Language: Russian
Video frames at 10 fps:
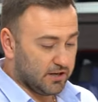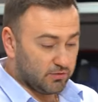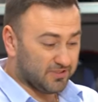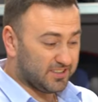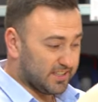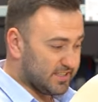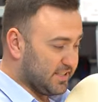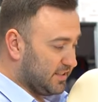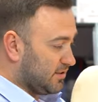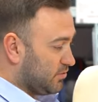Он
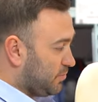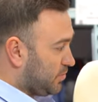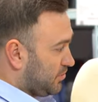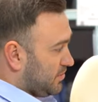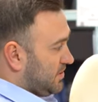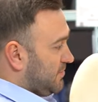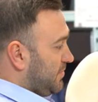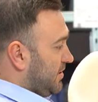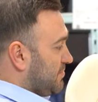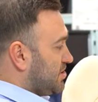тактильно, ну просто
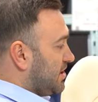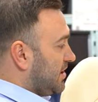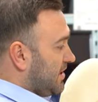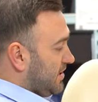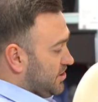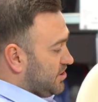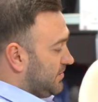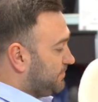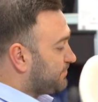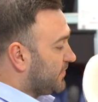прям шикарнейшие